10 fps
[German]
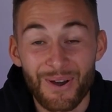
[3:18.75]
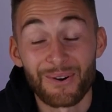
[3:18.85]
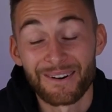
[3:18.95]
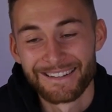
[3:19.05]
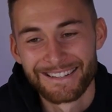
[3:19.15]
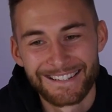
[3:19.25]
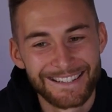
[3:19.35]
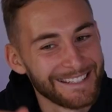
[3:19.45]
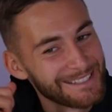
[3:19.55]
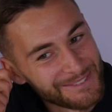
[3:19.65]
Boah,
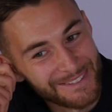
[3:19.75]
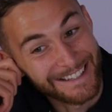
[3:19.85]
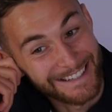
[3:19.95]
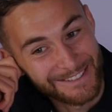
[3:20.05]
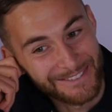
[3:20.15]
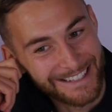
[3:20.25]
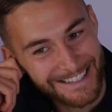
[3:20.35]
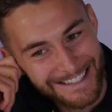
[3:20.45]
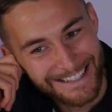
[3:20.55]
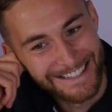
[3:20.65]
schwierig,
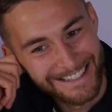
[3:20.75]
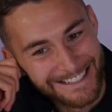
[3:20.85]
schwierig.